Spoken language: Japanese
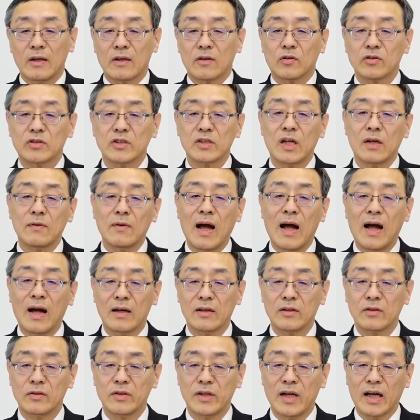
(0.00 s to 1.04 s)
こちら
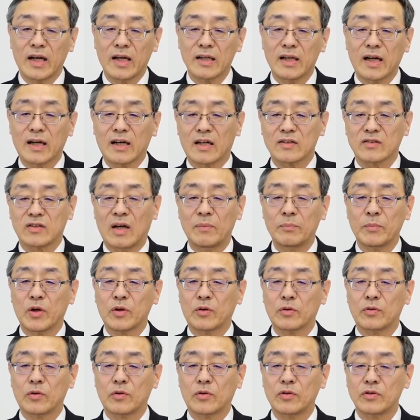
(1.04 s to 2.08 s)
は売上高
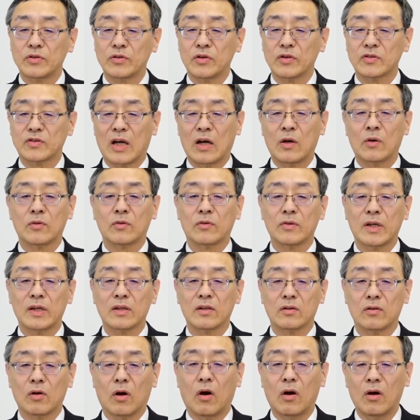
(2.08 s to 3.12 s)
363億
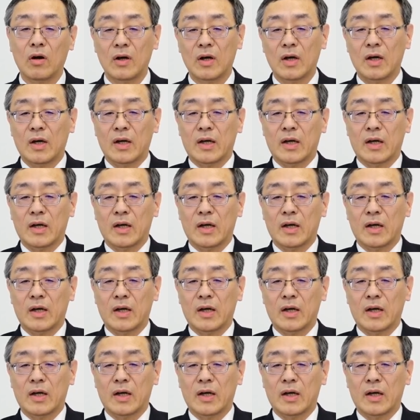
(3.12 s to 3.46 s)
円と